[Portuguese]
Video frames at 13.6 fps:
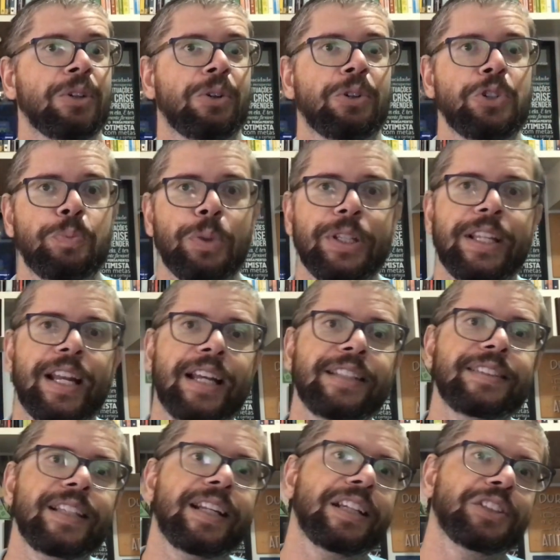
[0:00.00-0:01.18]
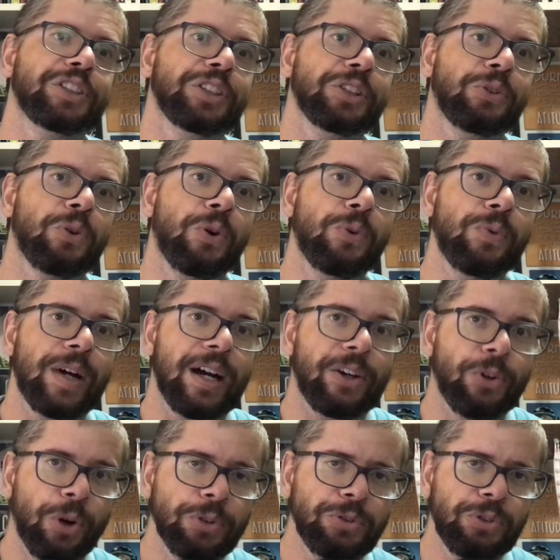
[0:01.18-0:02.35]
onde poderá interagir com
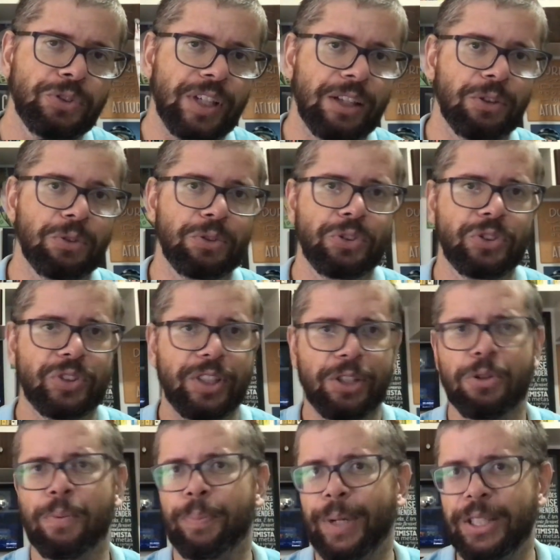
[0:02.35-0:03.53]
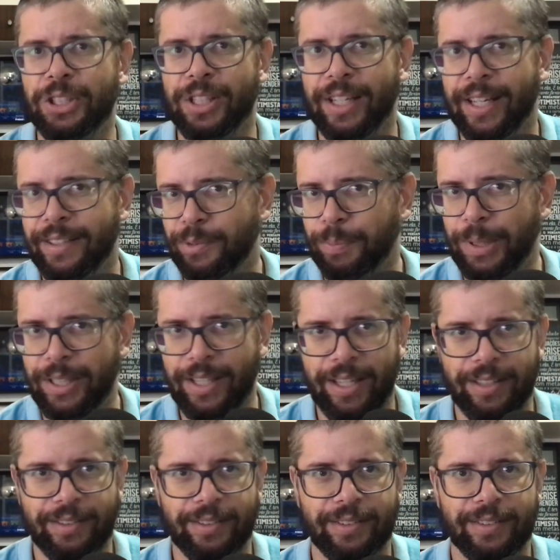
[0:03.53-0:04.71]
outros alunos e compartilhar
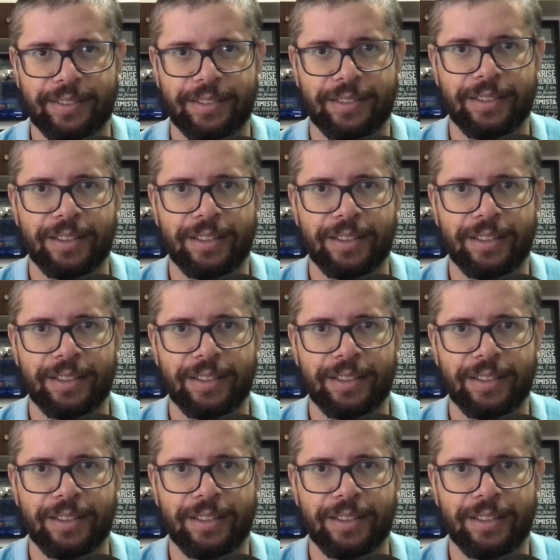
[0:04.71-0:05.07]
experiências.